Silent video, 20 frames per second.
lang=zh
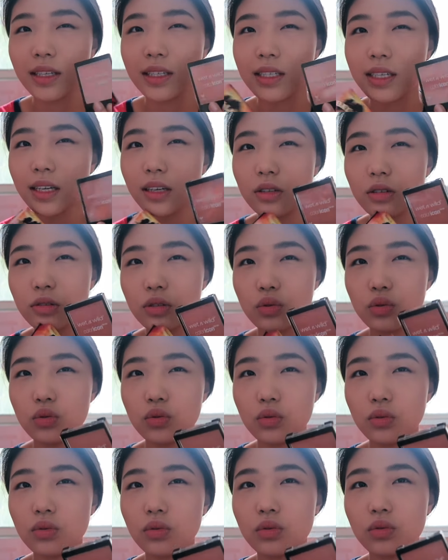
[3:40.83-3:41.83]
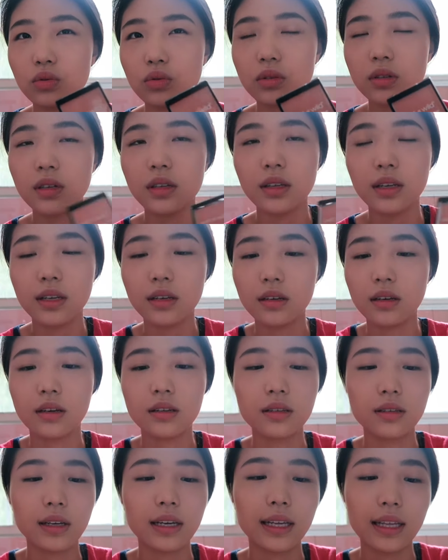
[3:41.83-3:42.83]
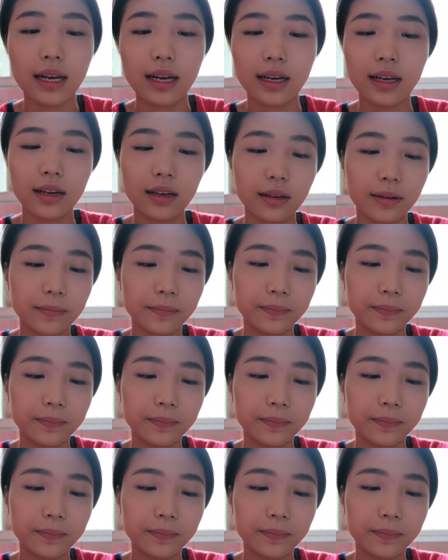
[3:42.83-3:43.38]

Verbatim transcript: 这个是橘色的，让我给大家看